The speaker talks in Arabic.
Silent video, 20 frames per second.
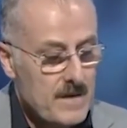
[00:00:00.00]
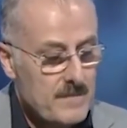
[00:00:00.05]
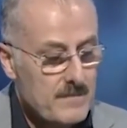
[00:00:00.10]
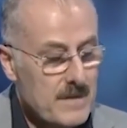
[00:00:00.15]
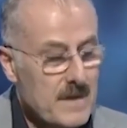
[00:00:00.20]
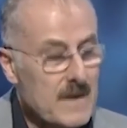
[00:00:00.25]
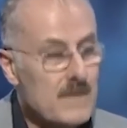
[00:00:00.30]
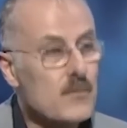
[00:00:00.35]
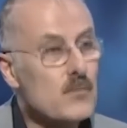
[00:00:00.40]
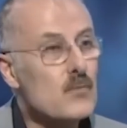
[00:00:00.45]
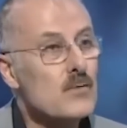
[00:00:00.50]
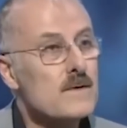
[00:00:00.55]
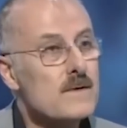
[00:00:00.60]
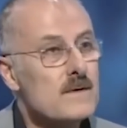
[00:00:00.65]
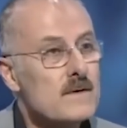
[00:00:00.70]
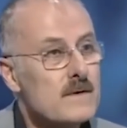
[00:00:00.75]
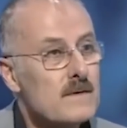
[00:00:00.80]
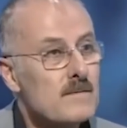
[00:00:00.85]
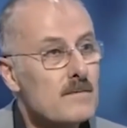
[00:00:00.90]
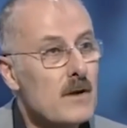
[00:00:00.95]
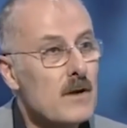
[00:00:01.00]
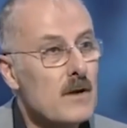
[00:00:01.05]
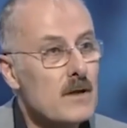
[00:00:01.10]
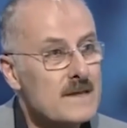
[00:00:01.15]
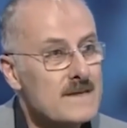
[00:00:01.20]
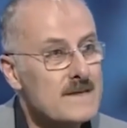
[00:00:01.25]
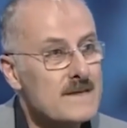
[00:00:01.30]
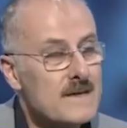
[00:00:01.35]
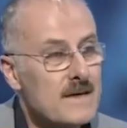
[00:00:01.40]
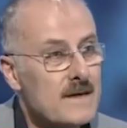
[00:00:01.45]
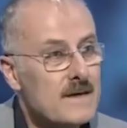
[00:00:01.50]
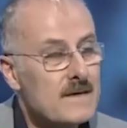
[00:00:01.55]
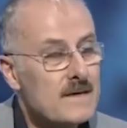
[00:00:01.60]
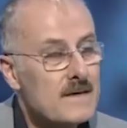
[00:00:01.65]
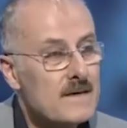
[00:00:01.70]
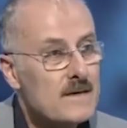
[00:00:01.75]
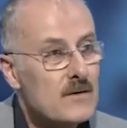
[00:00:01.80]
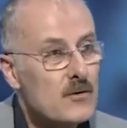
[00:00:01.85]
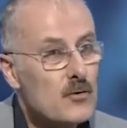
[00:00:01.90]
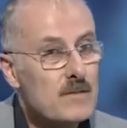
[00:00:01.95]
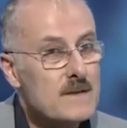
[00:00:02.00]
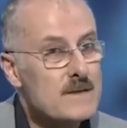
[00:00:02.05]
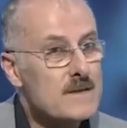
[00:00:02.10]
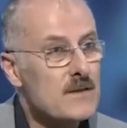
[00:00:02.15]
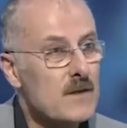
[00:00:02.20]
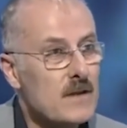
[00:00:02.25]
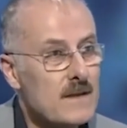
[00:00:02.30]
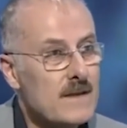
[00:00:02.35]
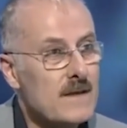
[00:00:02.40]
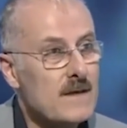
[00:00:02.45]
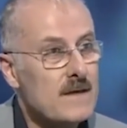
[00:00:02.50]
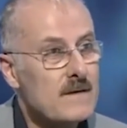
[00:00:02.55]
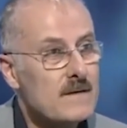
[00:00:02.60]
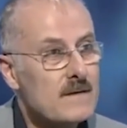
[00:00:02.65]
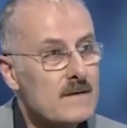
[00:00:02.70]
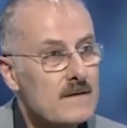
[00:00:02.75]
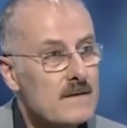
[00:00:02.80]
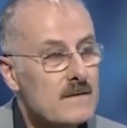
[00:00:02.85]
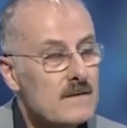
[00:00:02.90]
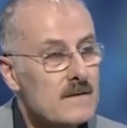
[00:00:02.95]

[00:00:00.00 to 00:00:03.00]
مربوط بالحصه وبالسلطه